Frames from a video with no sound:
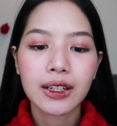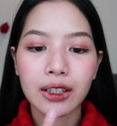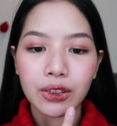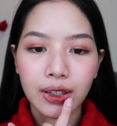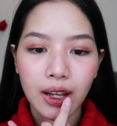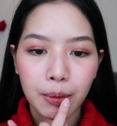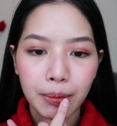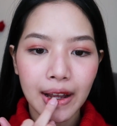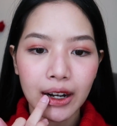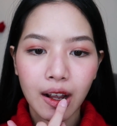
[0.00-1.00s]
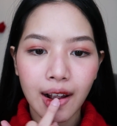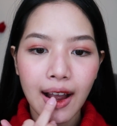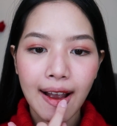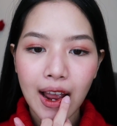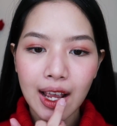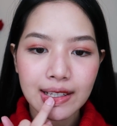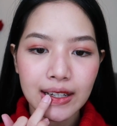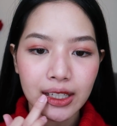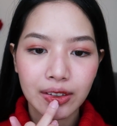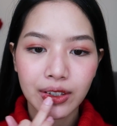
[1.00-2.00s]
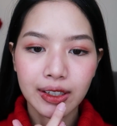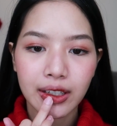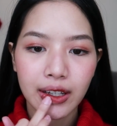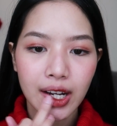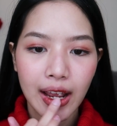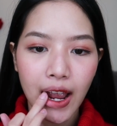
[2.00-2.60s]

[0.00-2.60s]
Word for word: ทาตรงกลางปากแล้วก็ใช้นิ้วเกลี่ย